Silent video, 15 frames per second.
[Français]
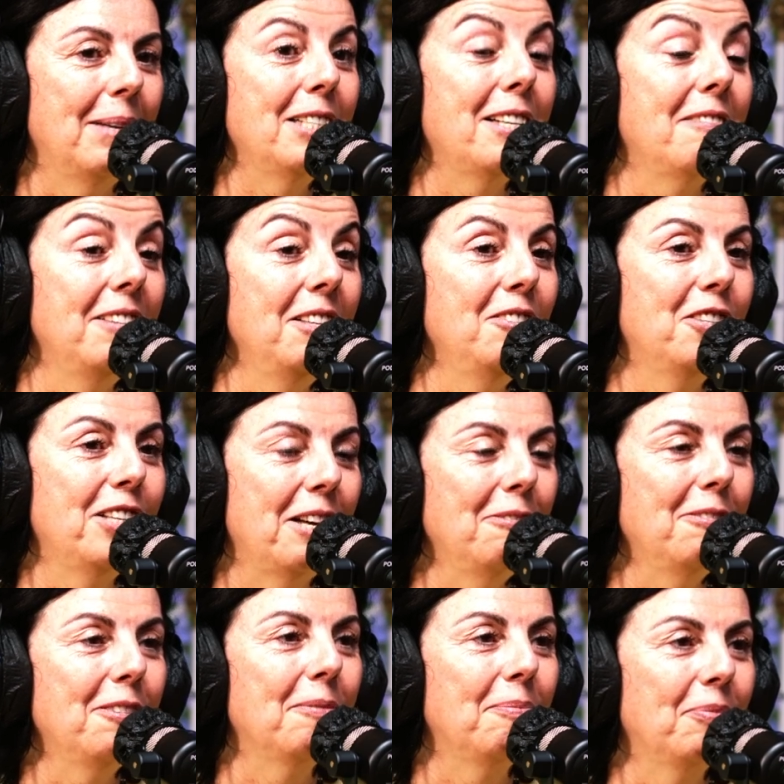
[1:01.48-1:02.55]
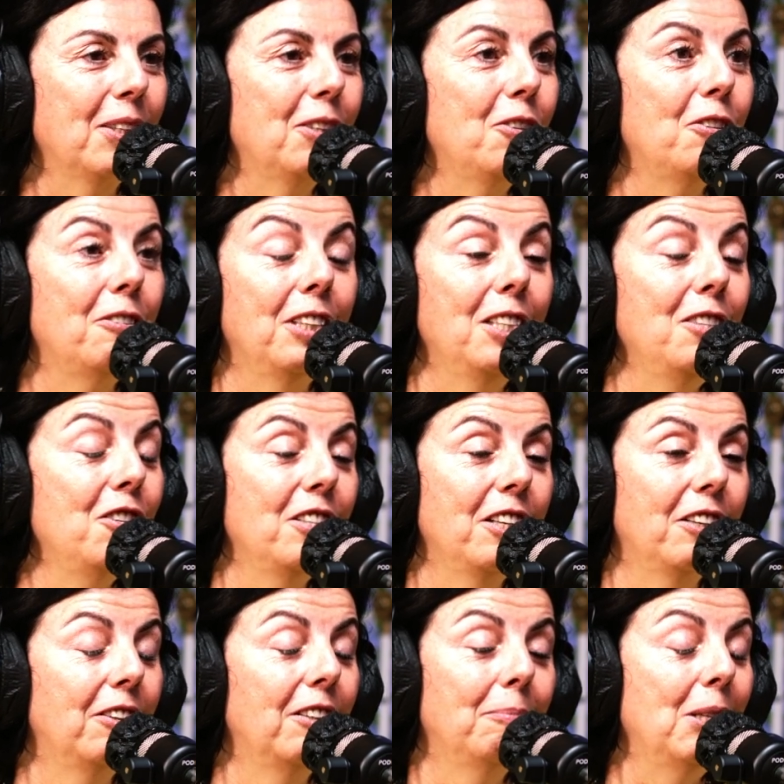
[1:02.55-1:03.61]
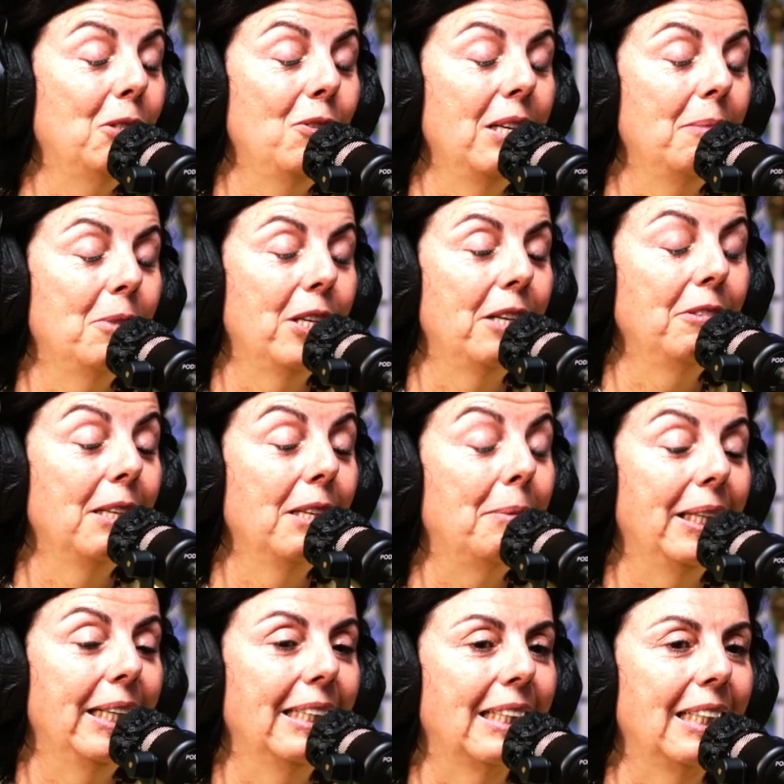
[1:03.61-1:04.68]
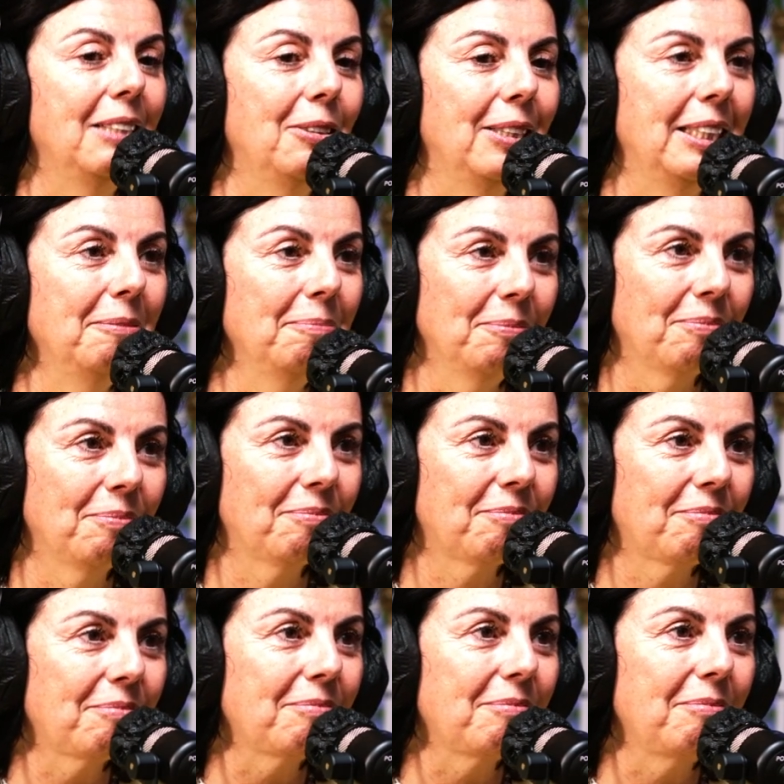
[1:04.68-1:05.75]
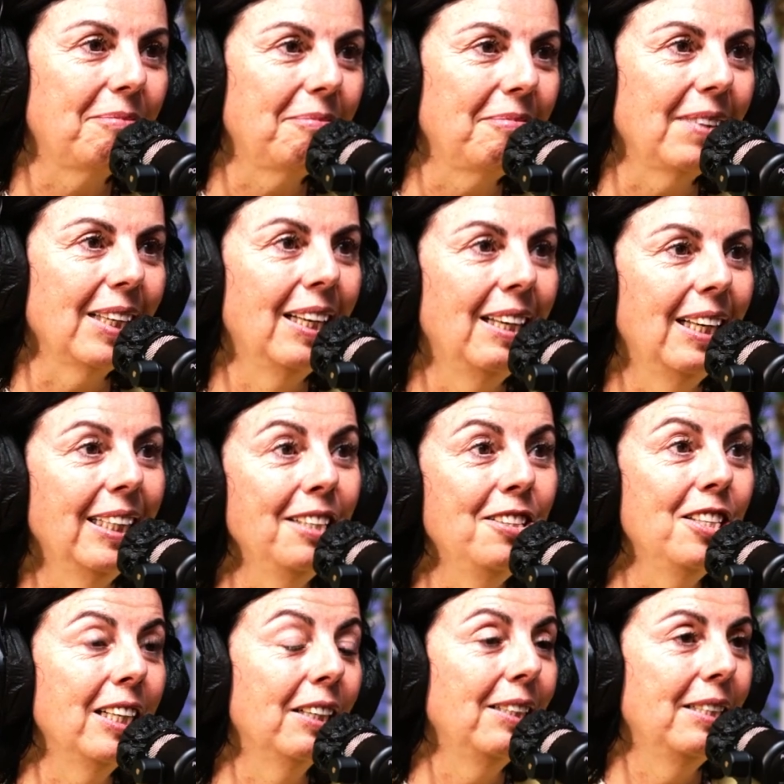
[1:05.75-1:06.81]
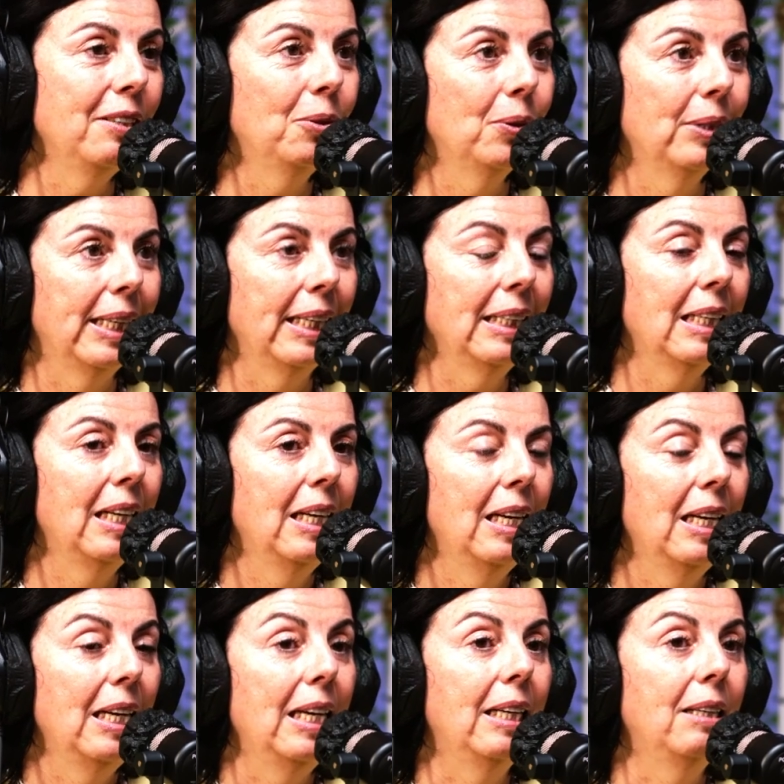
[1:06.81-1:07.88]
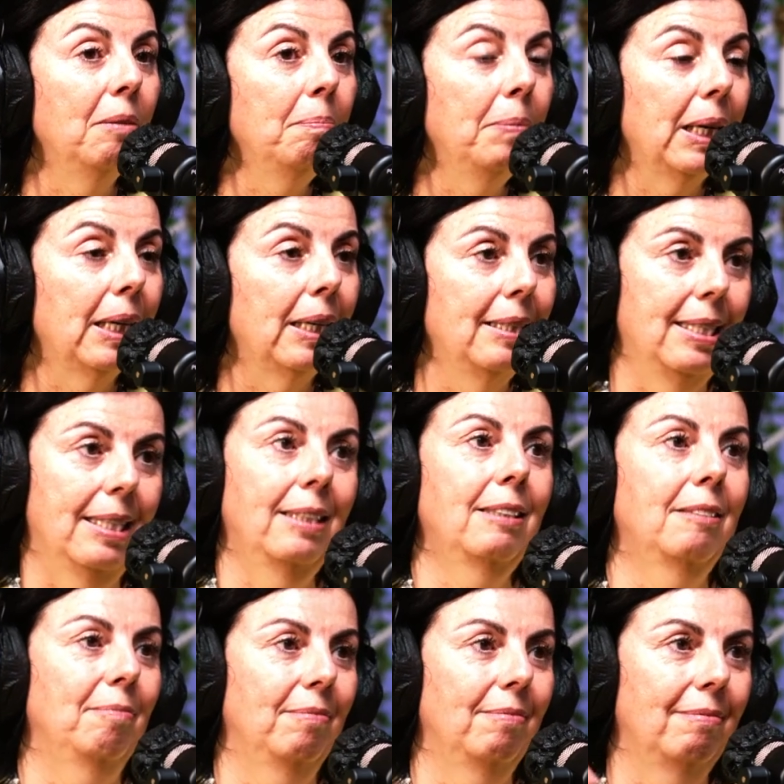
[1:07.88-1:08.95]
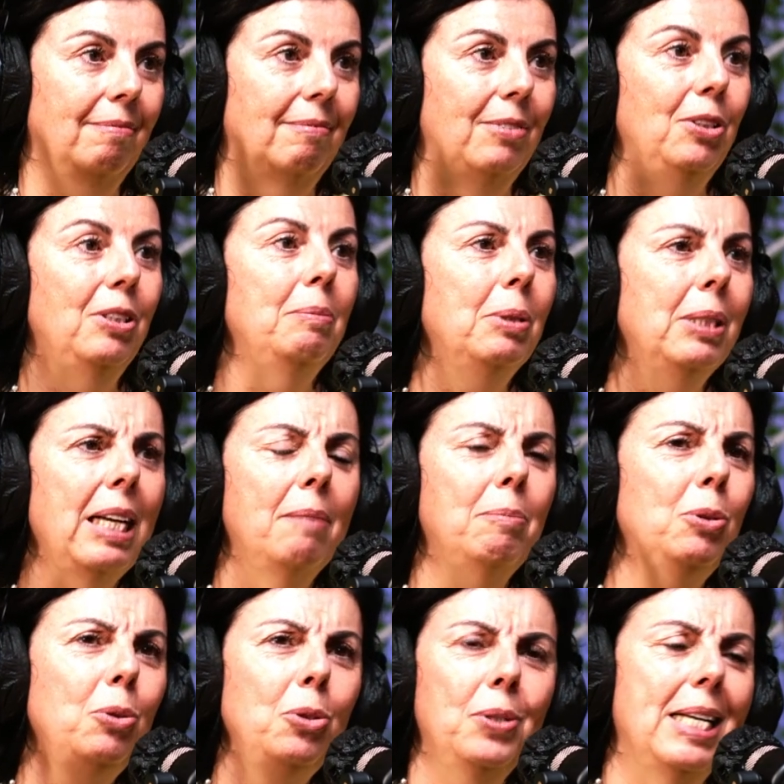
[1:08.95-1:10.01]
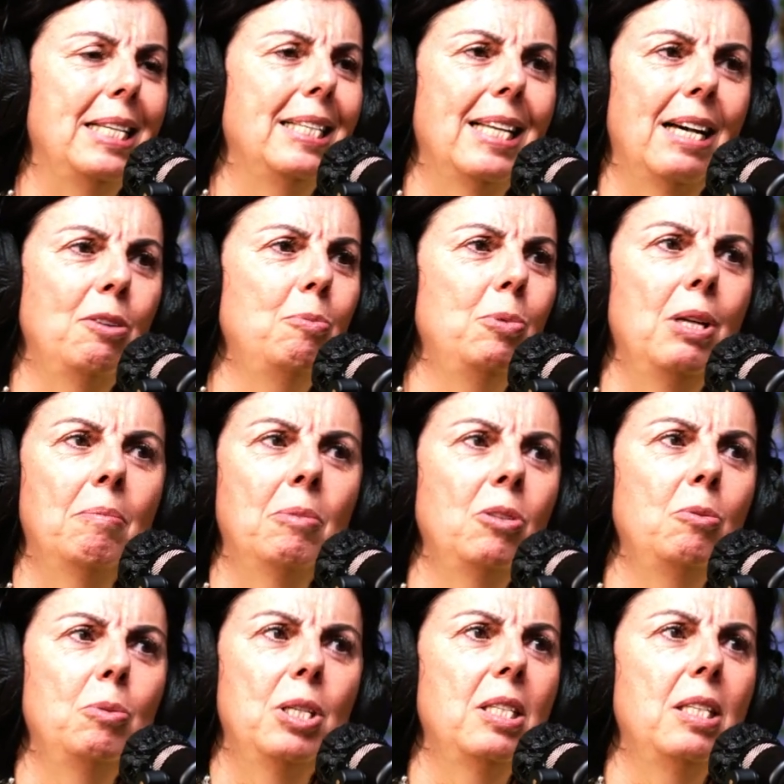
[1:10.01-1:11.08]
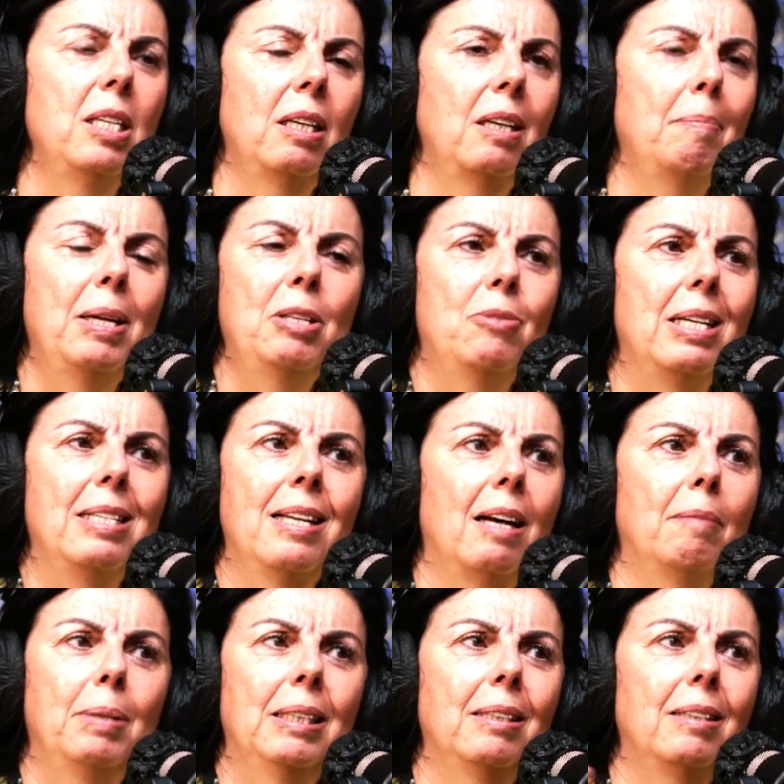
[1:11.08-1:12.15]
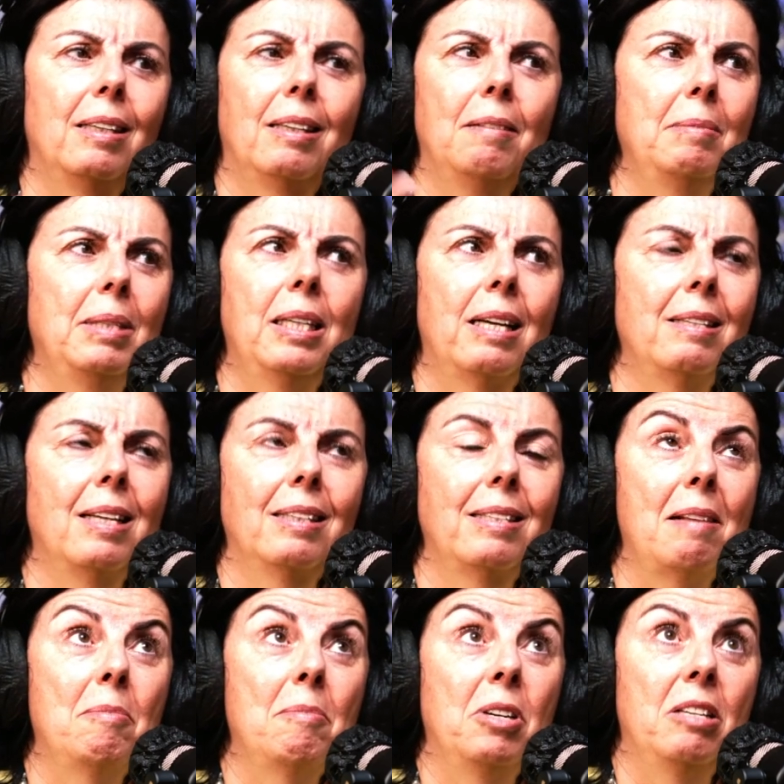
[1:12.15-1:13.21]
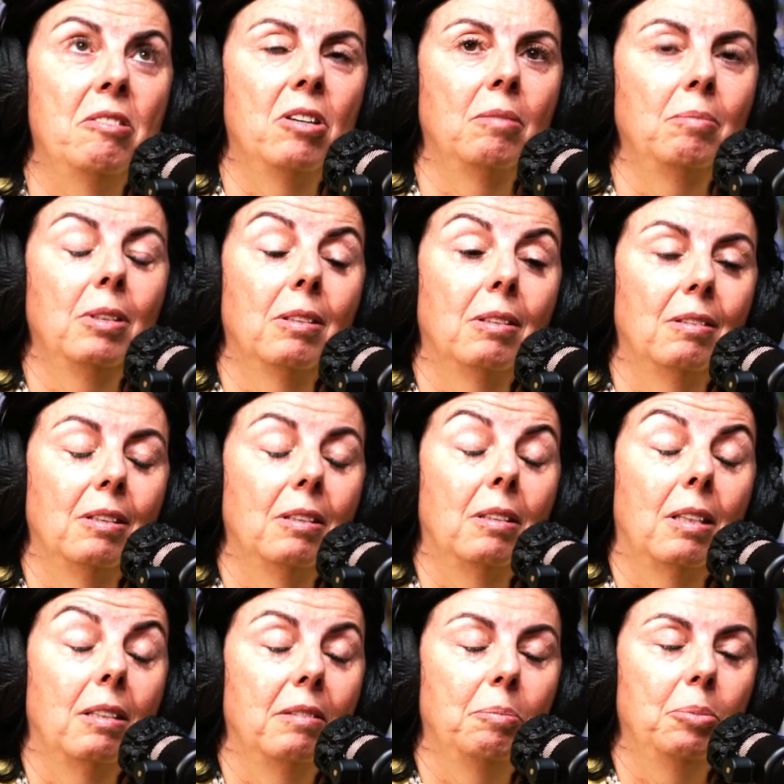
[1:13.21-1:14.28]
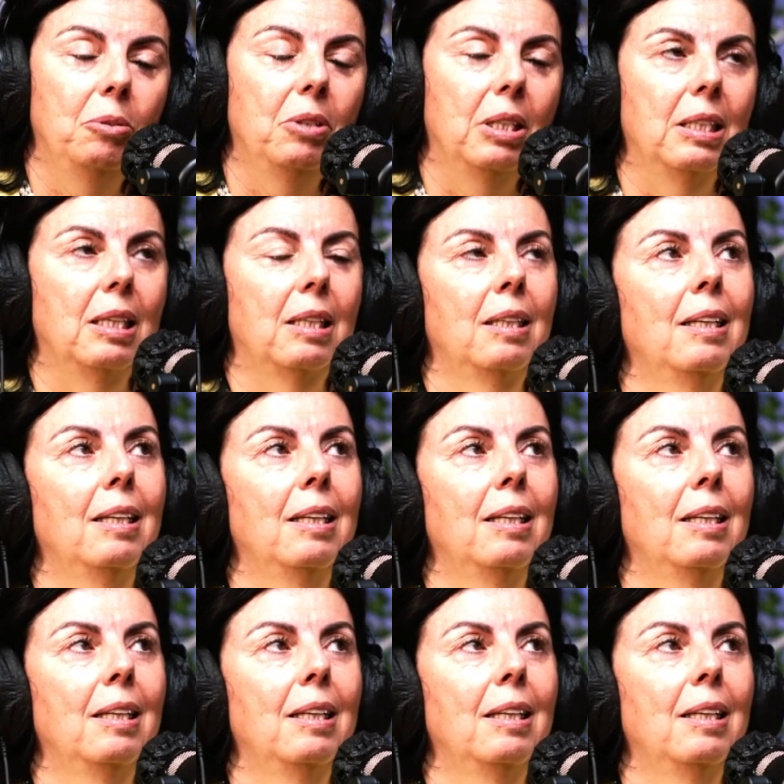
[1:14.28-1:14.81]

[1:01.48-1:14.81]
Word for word: J'avais une chef avec qui j'étais, euh, ma deuxième chef, qui s'appelle Catherine aussi, qui j'étais restée en contact. Et comme par hasard, donc c'est pour ça, il y a beaucoup de hasard. Au bout d'un moment, on est il n'y a pas de hasard, parce qu'il y a quand même des hasards tellement énormes que c'est plus du hasard.